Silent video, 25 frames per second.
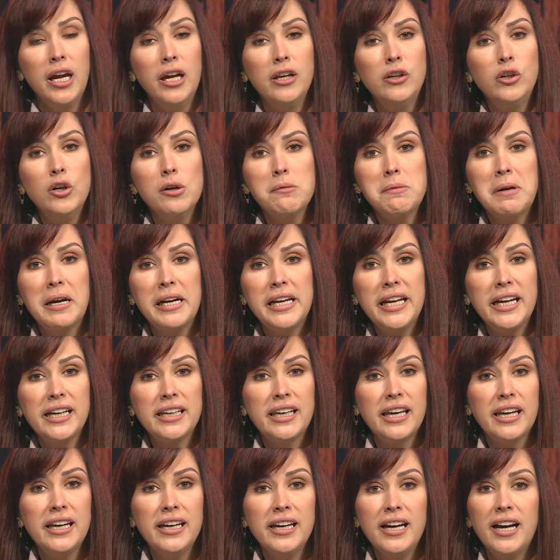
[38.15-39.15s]
اليوم رح
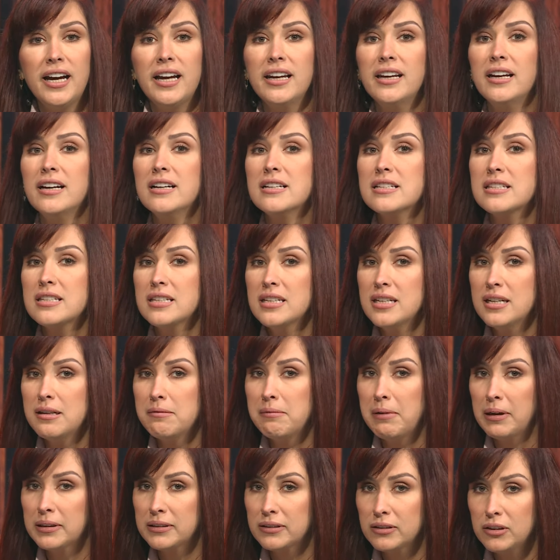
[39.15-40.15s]
نحكي على
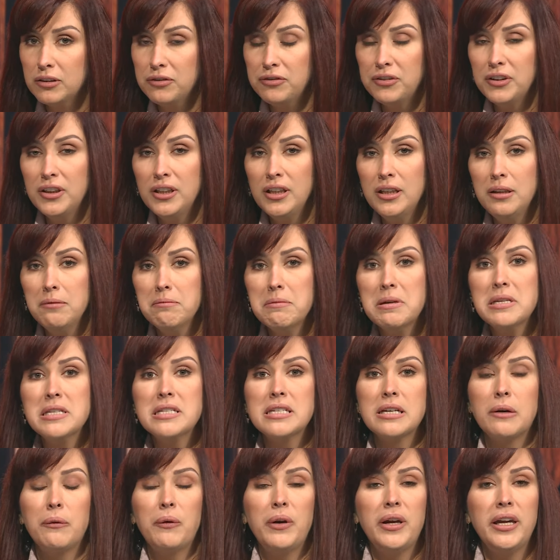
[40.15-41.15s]
سينما الطفل من
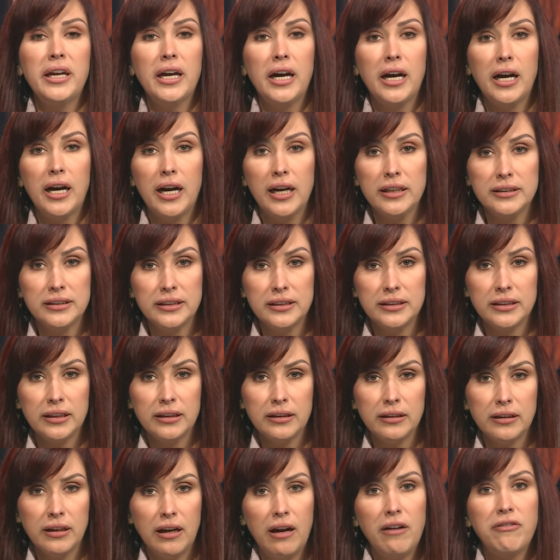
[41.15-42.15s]
زوايا
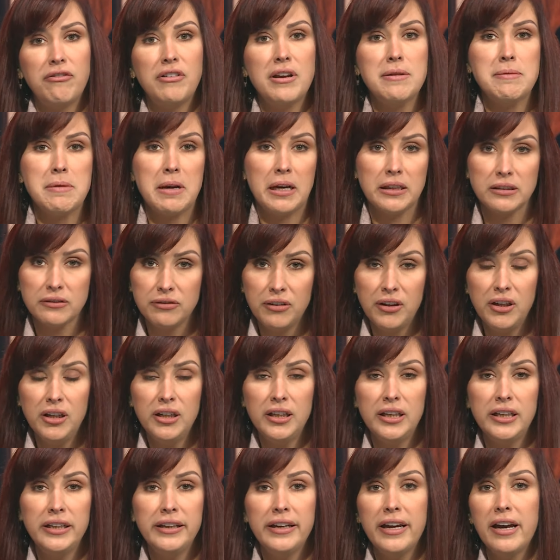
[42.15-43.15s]
عديده، افلام
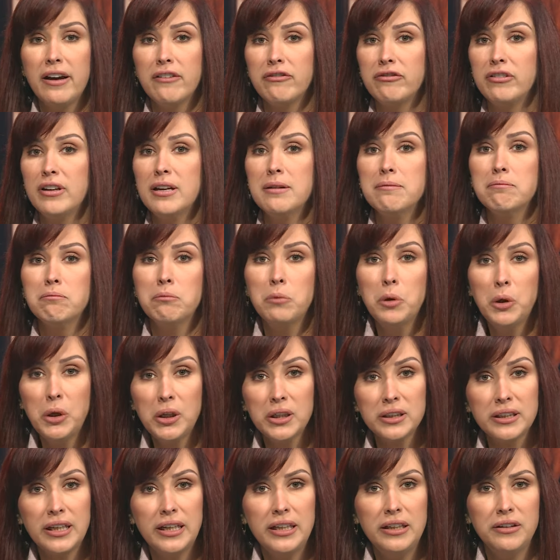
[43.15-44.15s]
الاطفال هي افلام
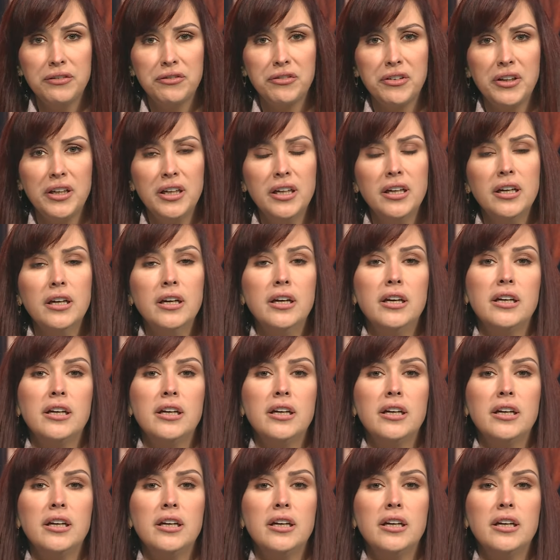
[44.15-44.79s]
مختلفه